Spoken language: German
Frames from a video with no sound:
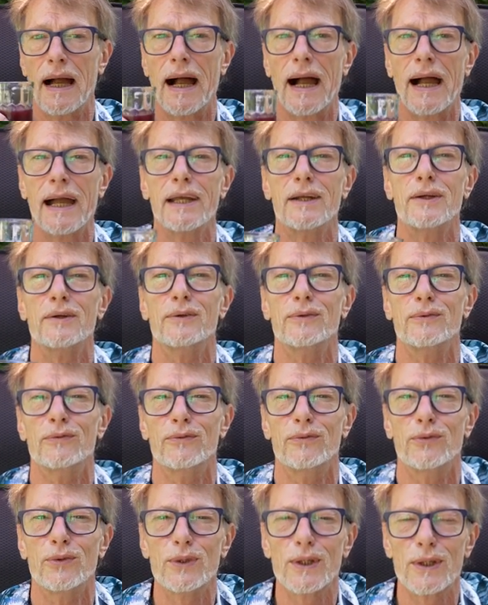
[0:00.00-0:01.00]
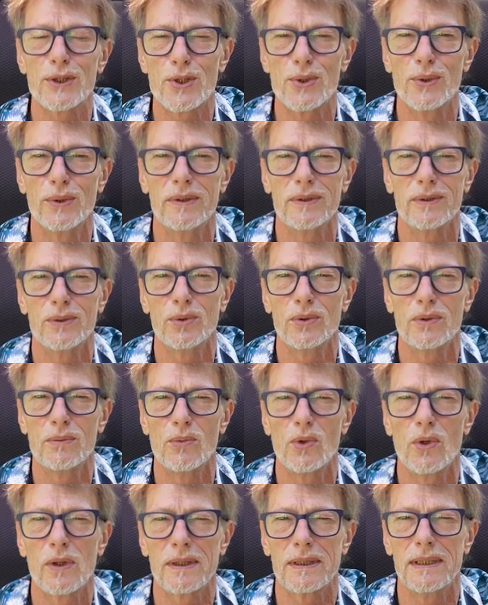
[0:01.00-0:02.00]
Einen wunderschönen
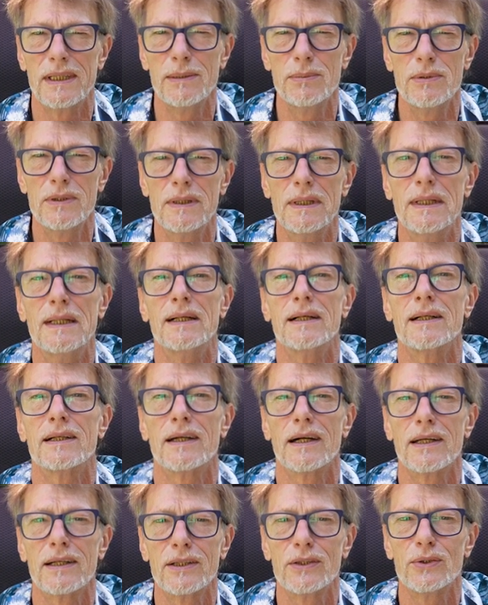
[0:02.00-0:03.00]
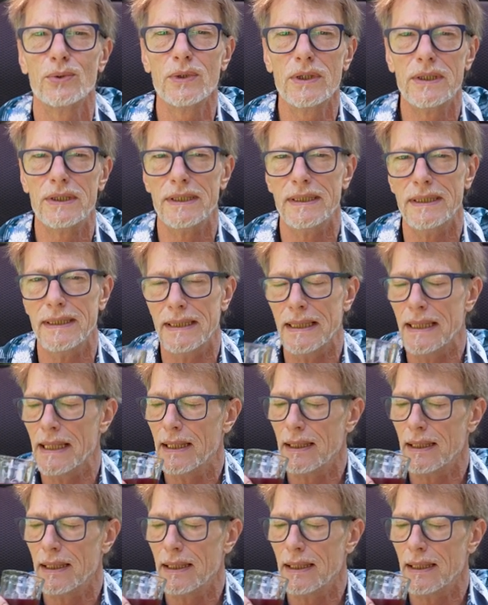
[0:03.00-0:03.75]
guten Morgen, liebe Kana Unity.